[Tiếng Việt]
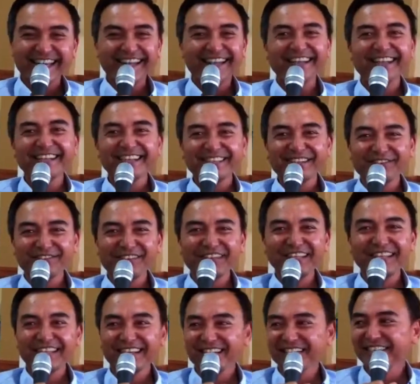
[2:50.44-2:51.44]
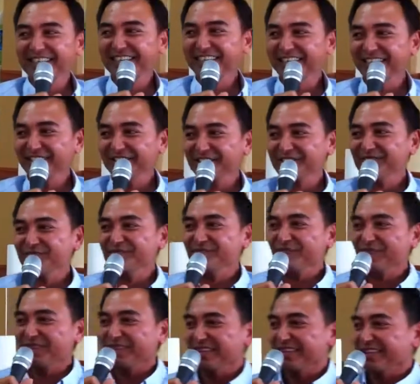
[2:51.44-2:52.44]
rồi nói chân coi như
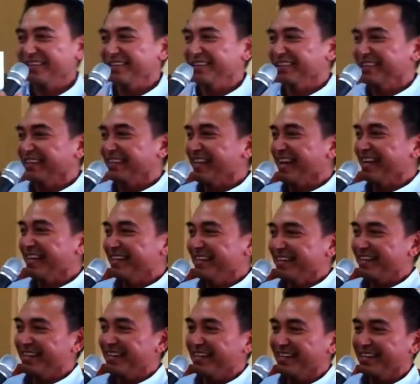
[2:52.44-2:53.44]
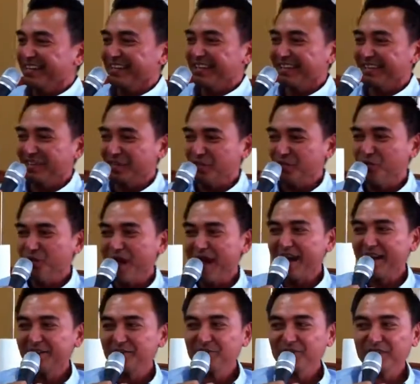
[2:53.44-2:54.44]
tôi thấy cái cái, cái hiệu
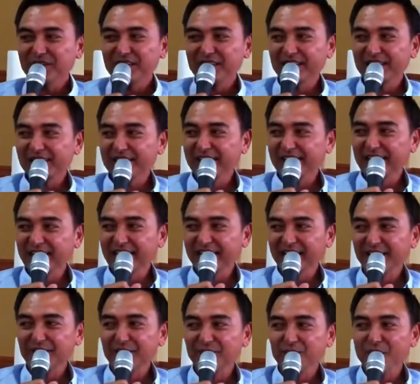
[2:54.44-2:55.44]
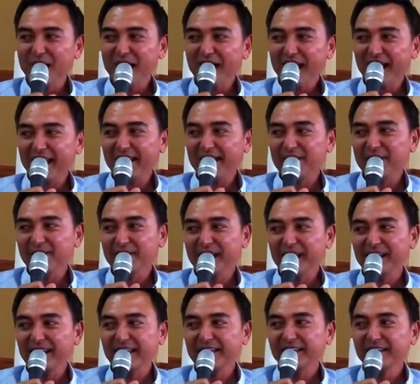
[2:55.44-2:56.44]
quả của cái này nó quá hay
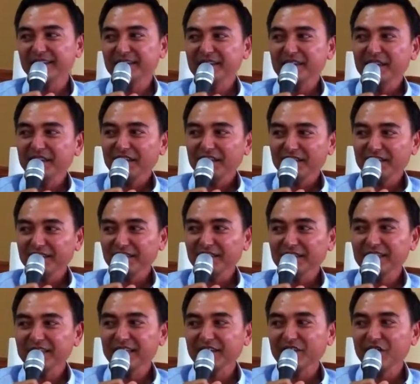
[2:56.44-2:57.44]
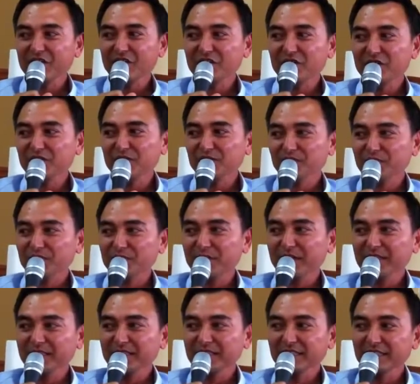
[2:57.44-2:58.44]
này á à, tự nhiên nói à,
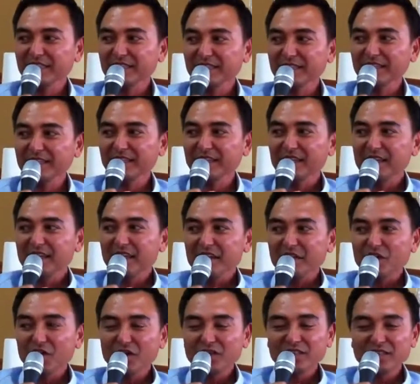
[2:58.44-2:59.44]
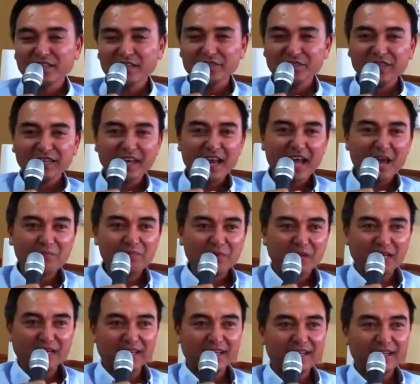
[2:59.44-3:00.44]
mình sở dĩ nói tiếng là Việt Nam
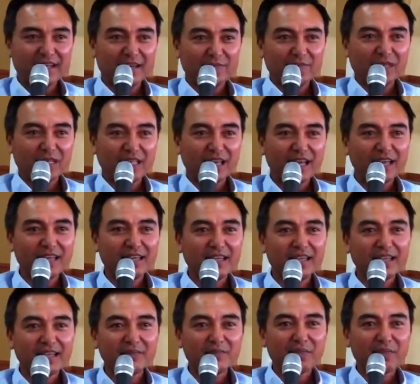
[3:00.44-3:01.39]
mình là mình thấy